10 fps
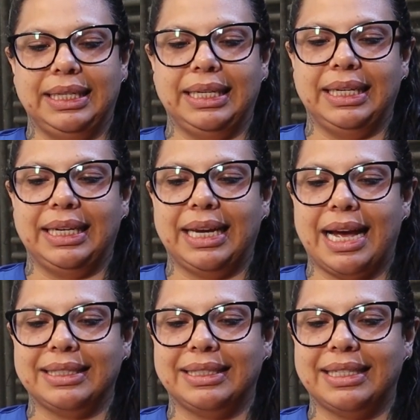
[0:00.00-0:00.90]
e
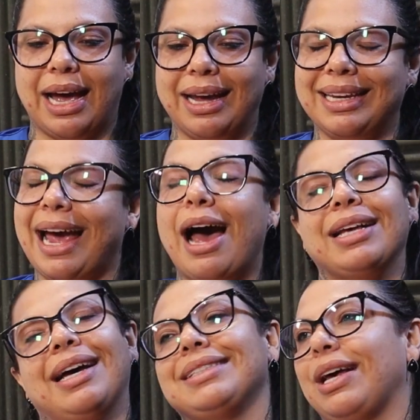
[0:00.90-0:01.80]
as, e
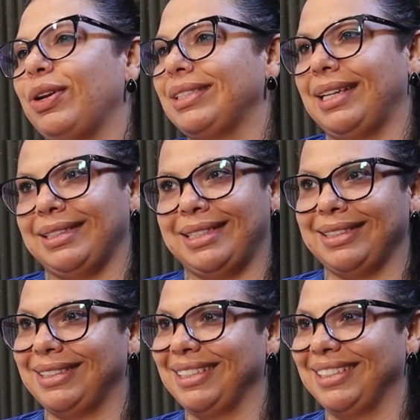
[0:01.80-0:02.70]
a, as aulas
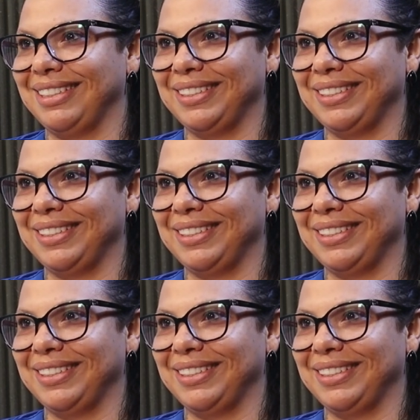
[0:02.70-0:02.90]
extras.